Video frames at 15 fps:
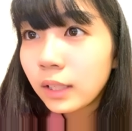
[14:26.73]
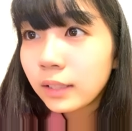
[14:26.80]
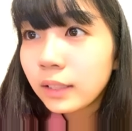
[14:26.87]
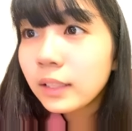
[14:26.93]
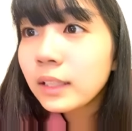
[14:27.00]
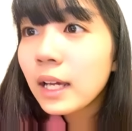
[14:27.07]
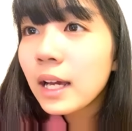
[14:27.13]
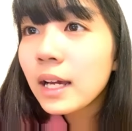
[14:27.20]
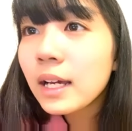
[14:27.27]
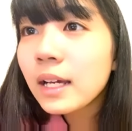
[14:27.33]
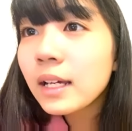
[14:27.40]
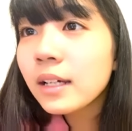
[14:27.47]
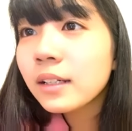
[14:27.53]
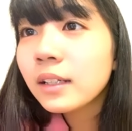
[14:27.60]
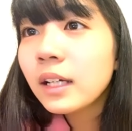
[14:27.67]
出た
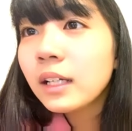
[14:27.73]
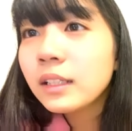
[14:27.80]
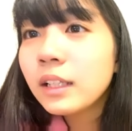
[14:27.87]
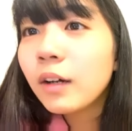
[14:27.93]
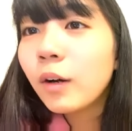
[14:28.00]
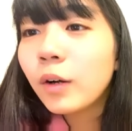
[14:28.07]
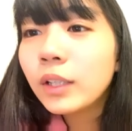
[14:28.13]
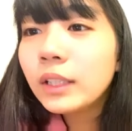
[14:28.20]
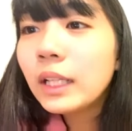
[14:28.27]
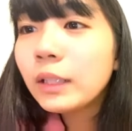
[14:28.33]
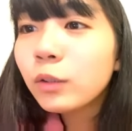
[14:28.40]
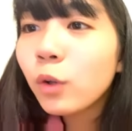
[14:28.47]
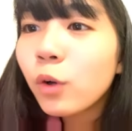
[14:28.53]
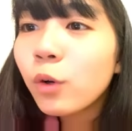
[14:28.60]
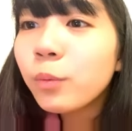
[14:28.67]
では終わりたい
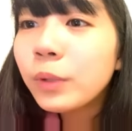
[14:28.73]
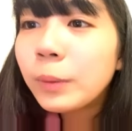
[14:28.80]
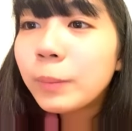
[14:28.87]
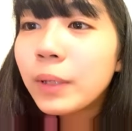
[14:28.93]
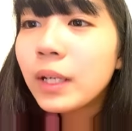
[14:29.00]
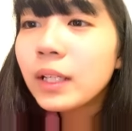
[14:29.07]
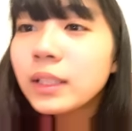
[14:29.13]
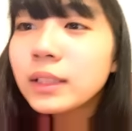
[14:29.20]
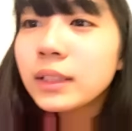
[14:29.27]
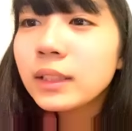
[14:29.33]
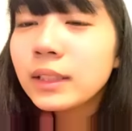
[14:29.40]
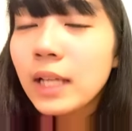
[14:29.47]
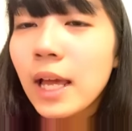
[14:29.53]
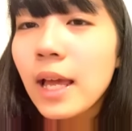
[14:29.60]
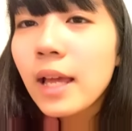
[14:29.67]
と思います
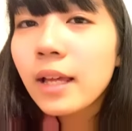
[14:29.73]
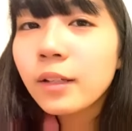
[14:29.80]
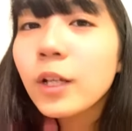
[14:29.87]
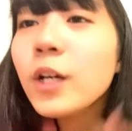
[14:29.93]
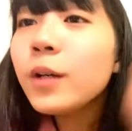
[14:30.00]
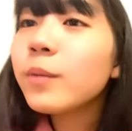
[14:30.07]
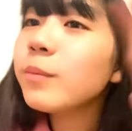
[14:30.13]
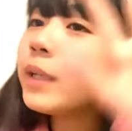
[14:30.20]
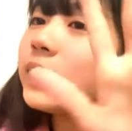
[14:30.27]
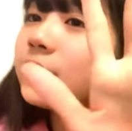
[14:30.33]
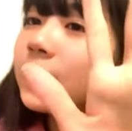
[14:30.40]
せーのバイ